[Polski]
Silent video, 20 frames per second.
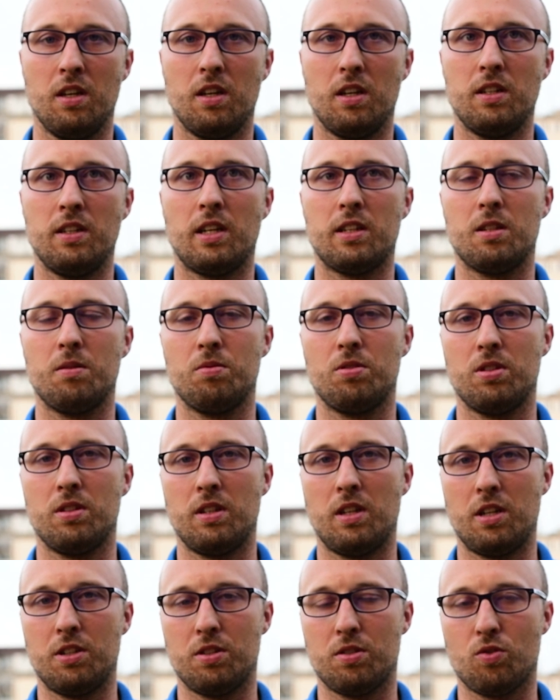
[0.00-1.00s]
i na tym się
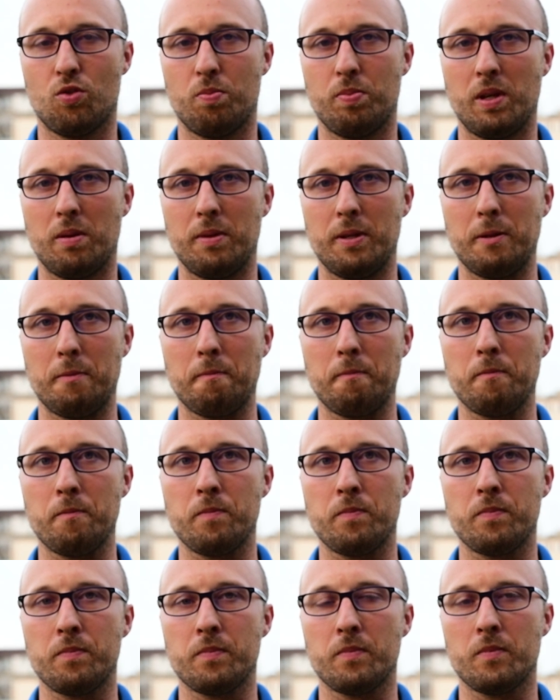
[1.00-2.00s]
na razie skupiamy.
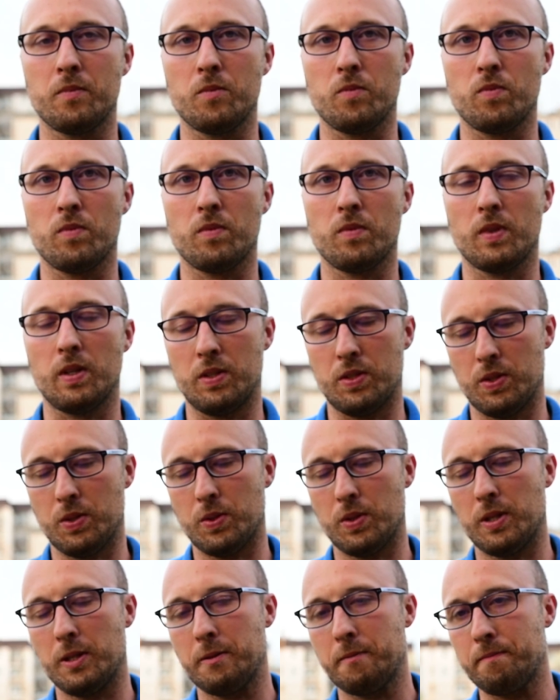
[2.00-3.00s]

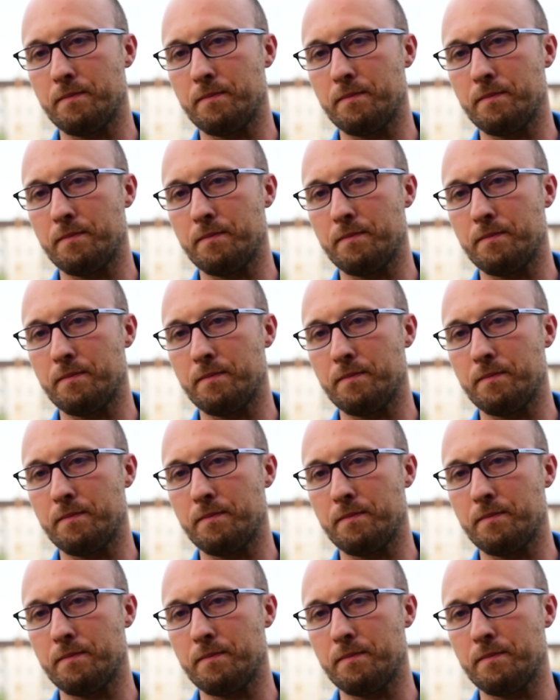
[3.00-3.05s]
Dziękuję.